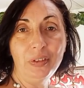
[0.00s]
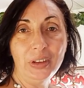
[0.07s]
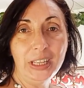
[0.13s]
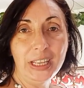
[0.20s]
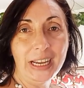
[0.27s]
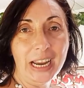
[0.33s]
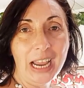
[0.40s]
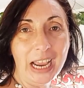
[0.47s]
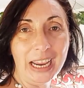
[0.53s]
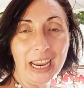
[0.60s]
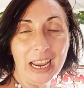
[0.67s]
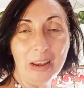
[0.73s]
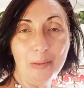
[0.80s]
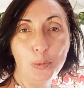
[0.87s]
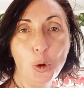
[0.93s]
farvi vedere
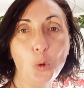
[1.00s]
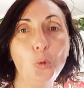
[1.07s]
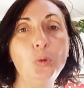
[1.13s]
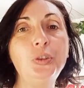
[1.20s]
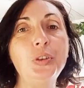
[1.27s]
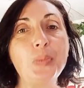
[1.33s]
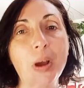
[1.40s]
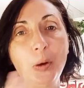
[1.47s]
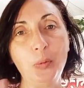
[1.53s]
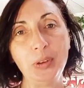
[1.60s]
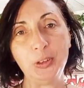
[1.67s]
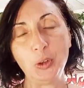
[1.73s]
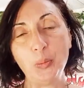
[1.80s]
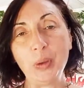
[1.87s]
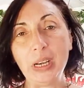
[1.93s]
anche il mio ultimo
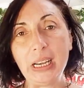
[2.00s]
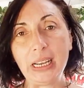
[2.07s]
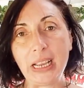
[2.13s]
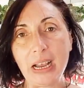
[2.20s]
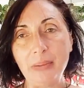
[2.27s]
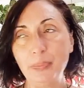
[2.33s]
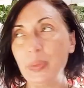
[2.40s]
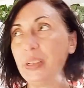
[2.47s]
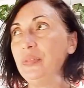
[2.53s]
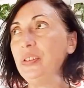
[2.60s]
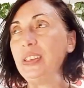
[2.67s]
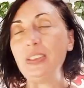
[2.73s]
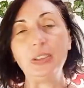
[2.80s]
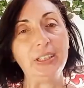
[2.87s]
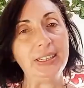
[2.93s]
acquisto per il camper,
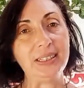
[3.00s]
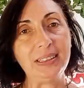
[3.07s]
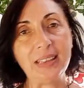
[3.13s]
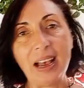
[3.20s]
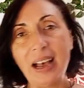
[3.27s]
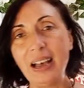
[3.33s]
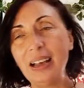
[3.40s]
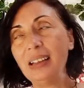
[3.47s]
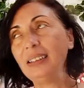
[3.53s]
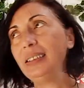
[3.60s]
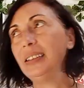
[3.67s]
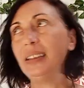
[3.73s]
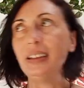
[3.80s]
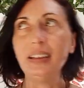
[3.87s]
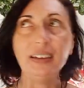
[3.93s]
visto
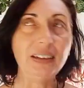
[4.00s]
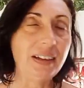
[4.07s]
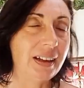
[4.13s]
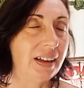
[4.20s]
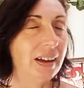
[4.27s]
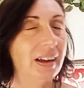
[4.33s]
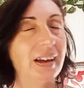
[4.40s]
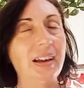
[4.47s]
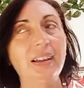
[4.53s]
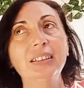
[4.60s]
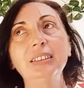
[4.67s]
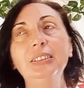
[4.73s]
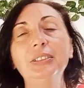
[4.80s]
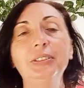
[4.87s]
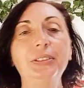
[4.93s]
l'estate, il
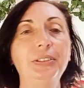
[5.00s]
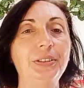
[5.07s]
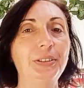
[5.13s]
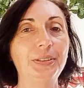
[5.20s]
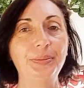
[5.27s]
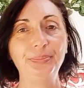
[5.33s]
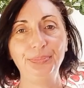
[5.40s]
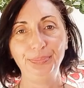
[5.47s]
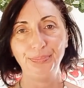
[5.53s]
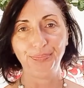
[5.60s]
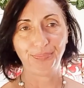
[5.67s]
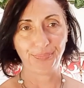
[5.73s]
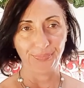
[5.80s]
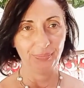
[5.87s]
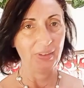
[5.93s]
caldo.
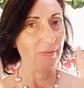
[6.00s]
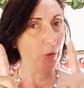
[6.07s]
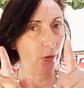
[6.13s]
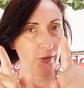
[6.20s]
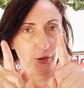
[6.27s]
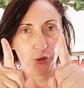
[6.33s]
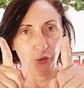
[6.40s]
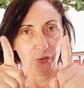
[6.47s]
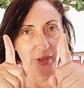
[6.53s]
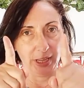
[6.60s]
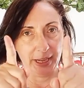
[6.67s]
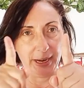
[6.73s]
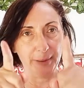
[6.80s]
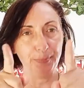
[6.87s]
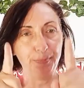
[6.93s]
Ve lo faccio
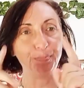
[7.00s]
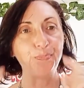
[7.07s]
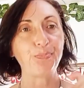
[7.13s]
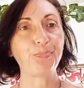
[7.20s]
vedere.